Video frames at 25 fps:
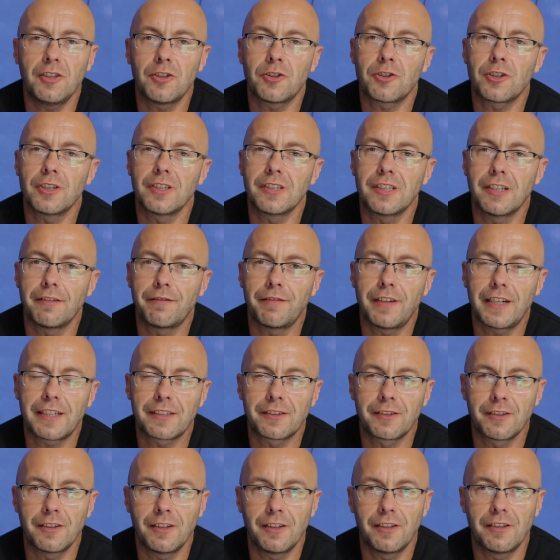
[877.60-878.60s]
Czyli de
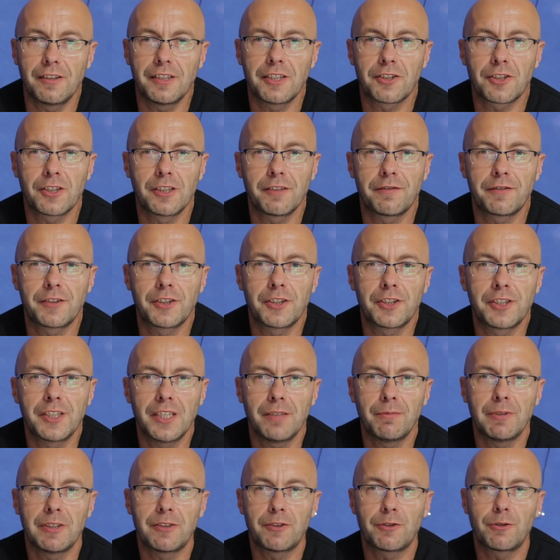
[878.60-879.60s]
facto, jeżeli
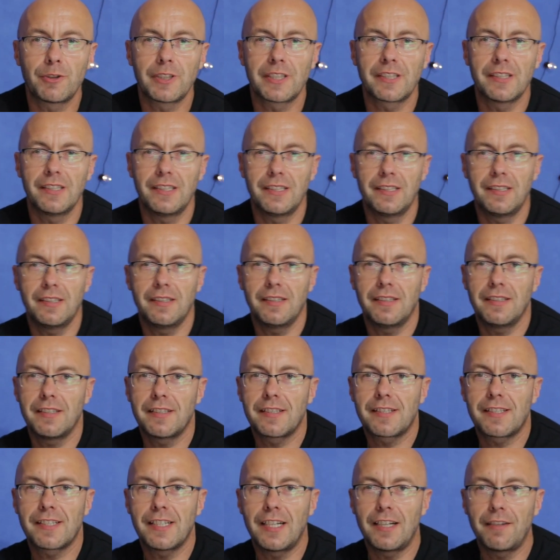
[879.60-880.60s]
wciśniemy trigger,
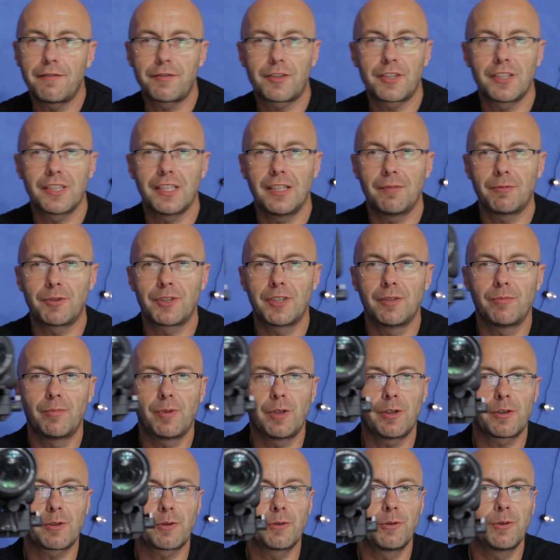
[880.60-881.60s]
zawsze nam się
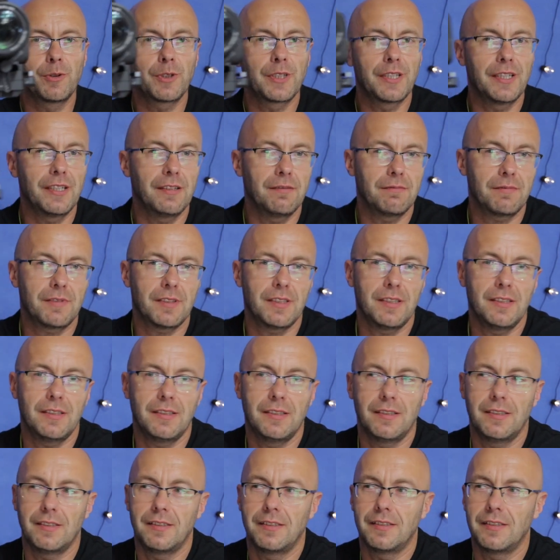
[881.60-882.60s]
blokuje
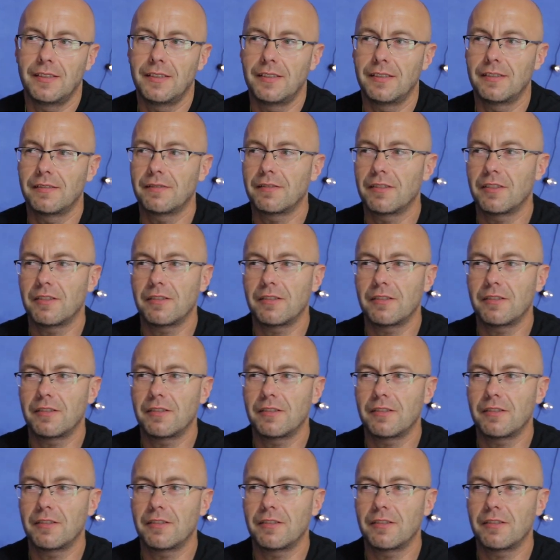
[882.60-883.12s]
e,